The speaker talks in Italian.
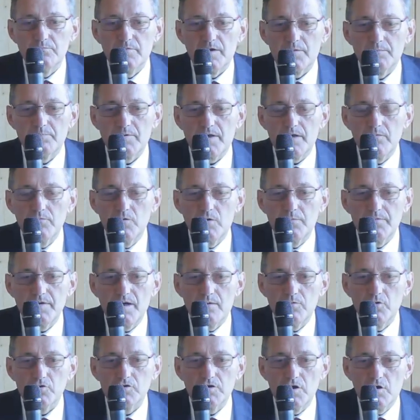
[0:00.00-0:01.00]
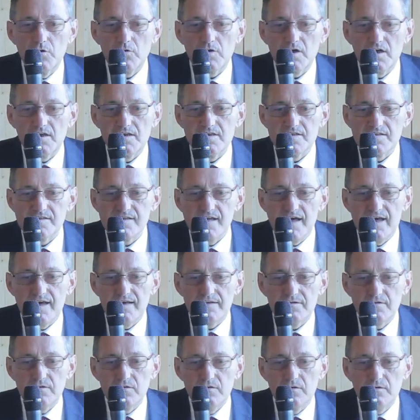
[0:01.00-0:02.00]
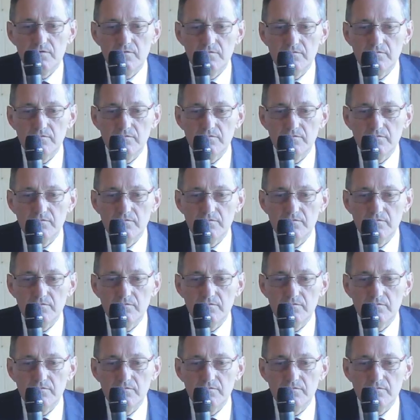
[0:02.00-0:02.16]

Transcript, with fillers: Per primo abbiamo delocalizzato